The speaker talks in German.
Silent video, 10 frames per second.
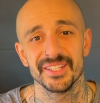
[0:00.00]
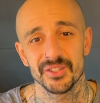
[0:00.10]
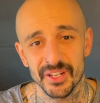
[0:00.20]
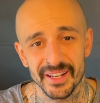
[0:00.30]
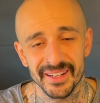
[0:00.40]

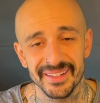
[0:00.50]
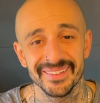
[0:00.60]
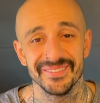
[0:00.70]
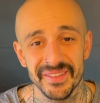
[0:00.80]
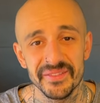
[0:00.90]
sondern
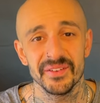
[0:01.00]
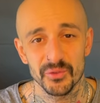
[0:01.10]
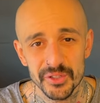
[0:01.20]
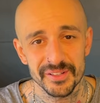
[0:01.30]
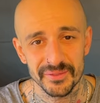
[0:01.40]
wie wir
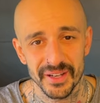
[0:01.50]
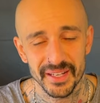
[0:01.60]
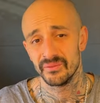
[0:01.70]
Wurzeln fahren.